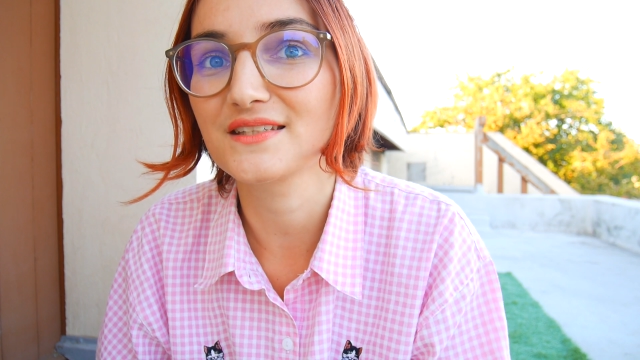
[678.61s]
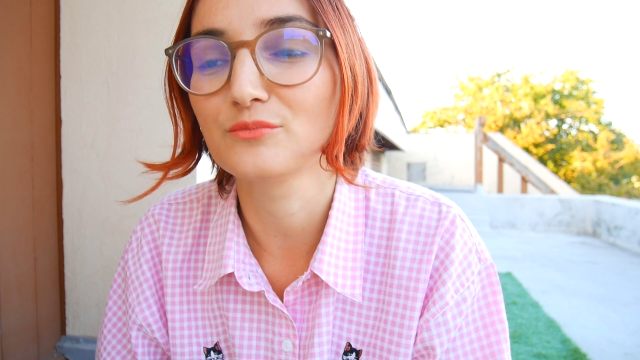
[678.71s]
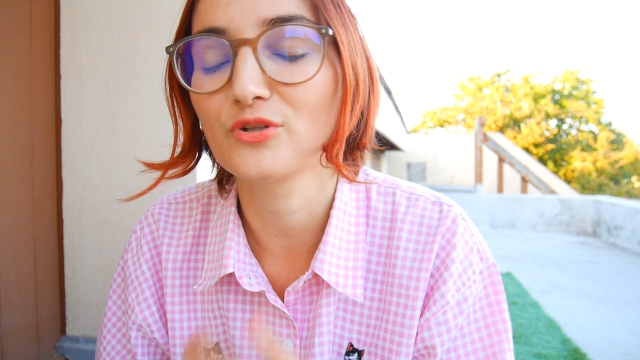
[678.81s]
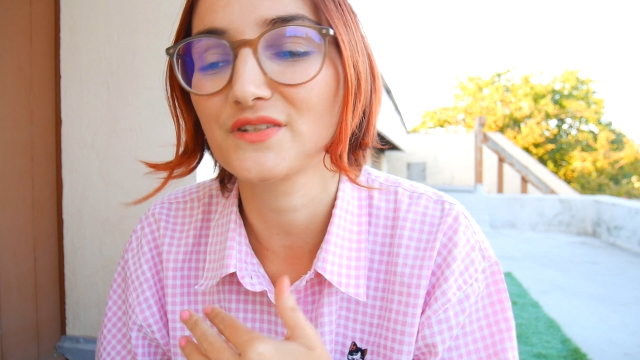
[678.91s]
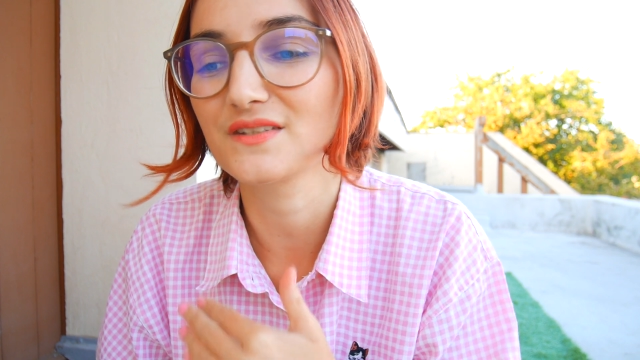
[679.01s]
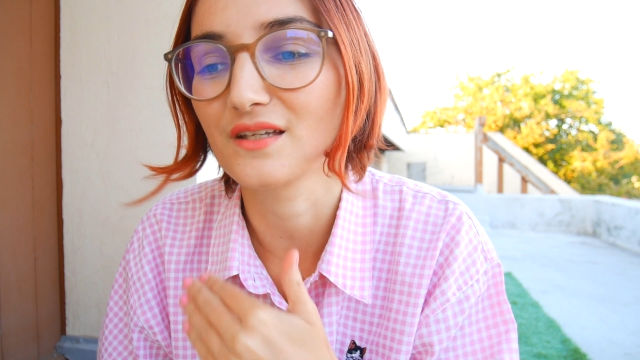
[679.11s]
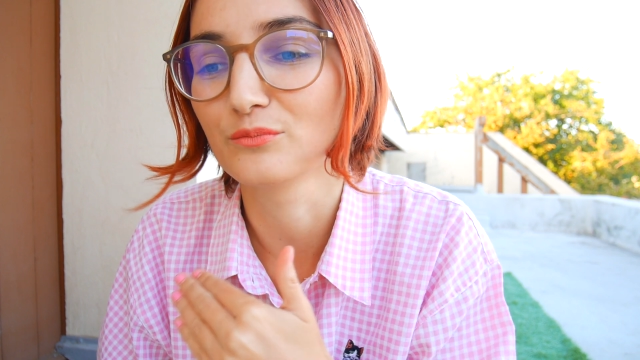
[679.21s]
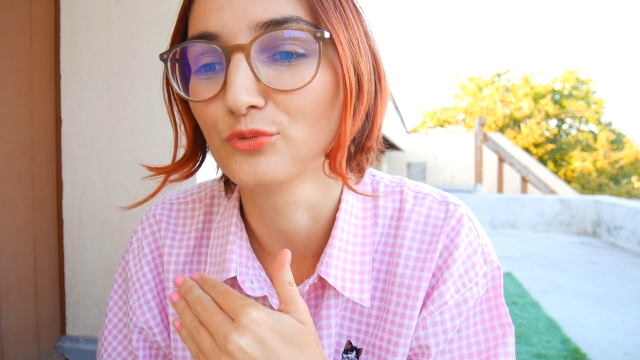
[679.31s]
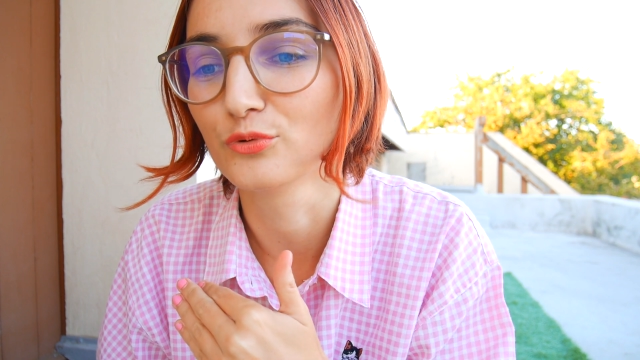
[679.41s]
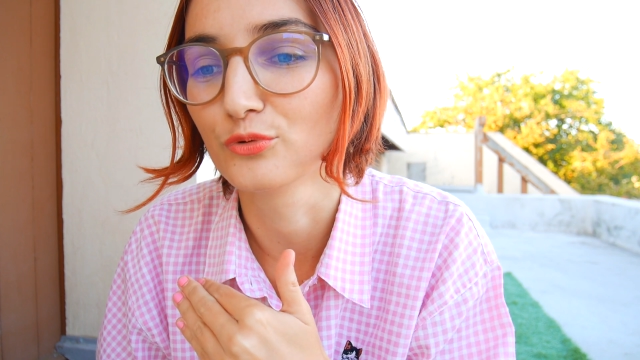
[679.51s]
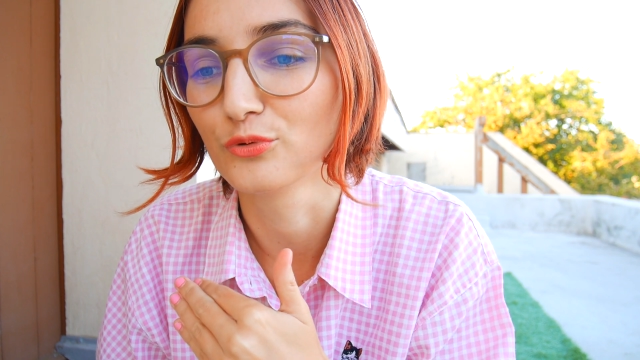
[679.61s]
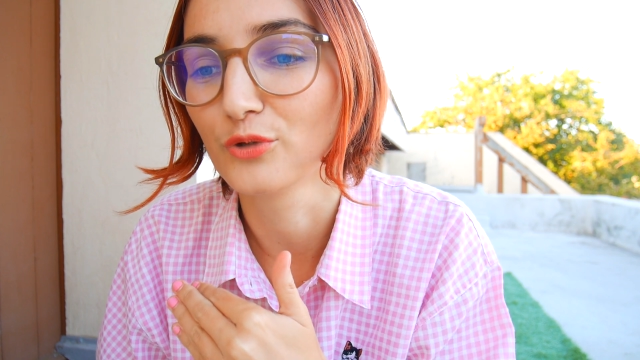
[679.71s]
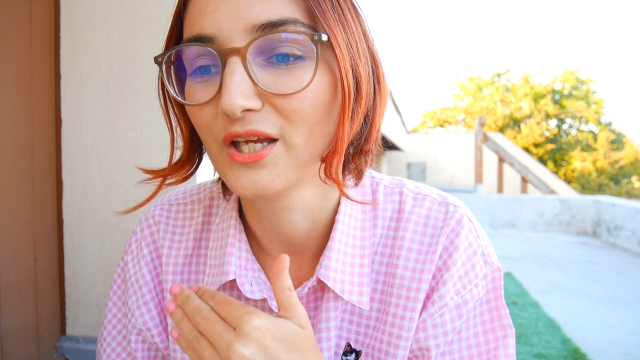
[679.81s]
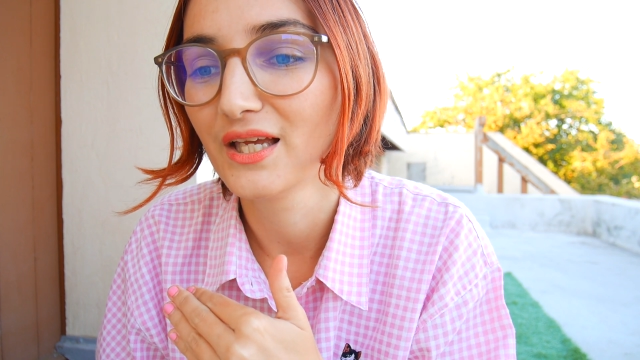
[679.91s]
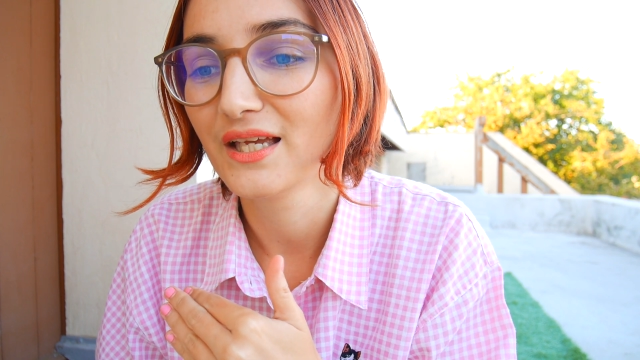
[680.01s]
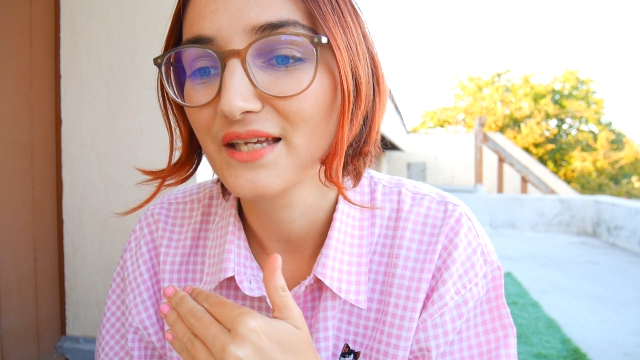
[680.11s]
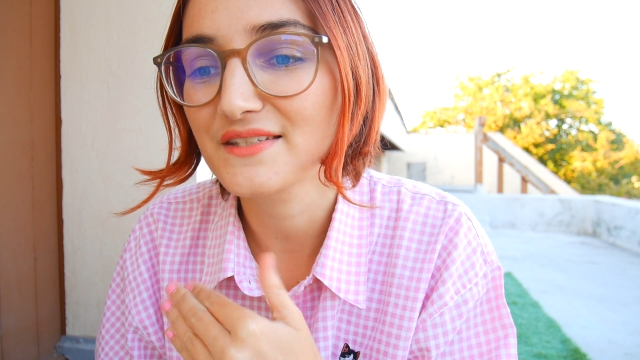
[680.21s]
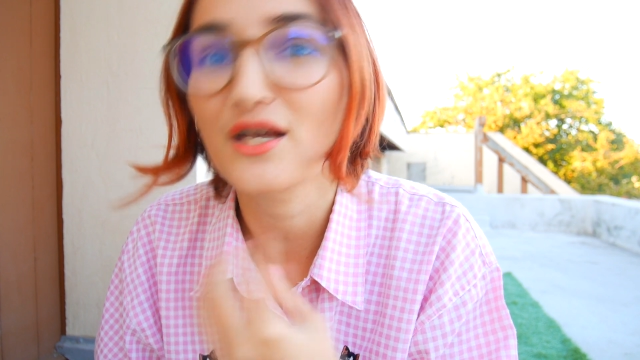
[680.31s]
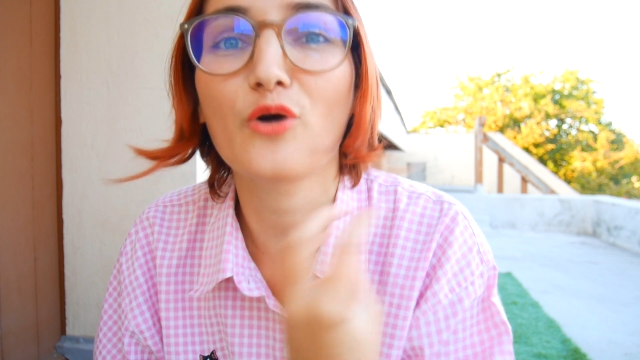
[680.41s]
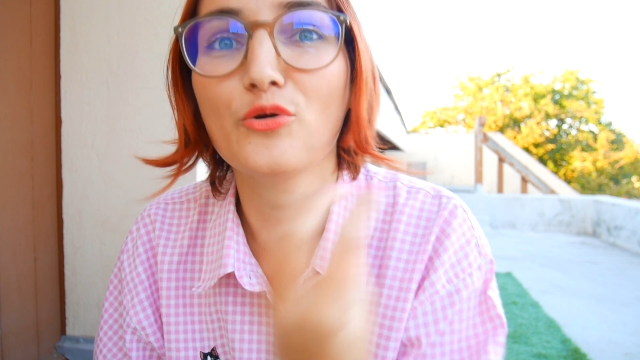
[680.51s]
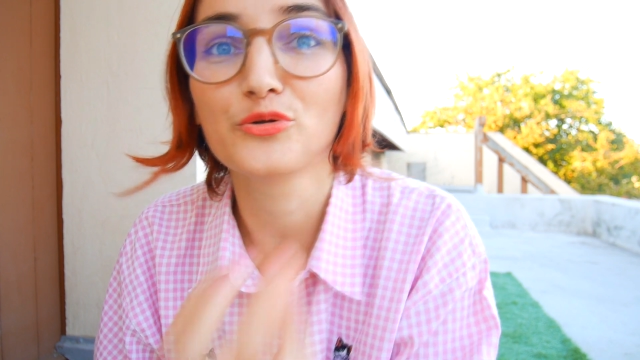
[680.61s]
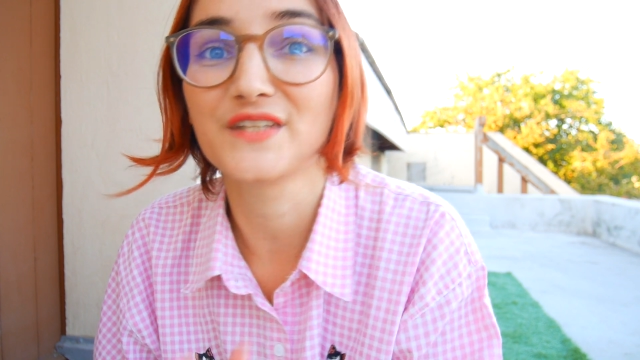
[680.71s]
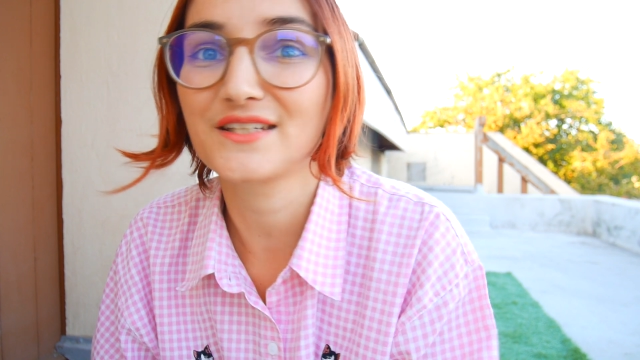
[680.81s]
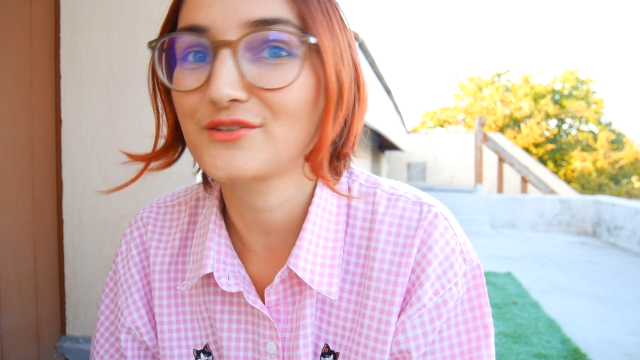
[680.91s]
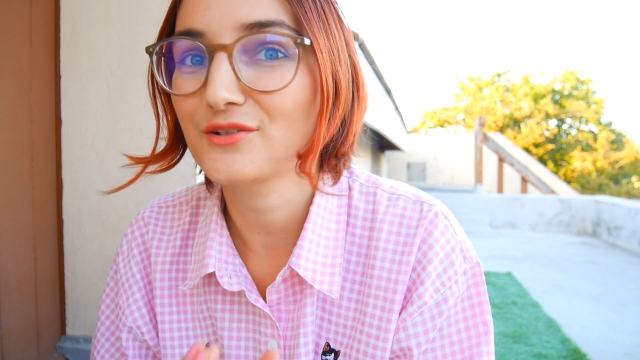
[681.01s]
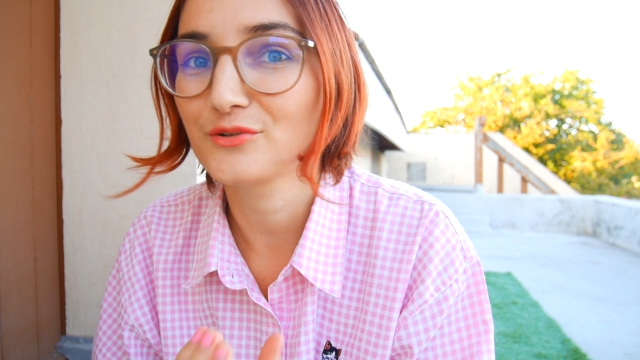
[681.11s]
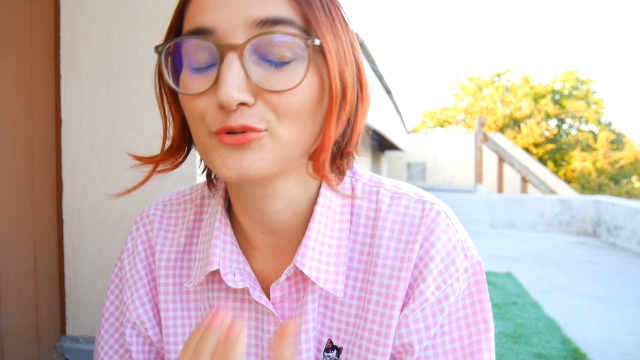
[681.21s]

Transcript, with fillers: Et moi, ça me, ça rend le texte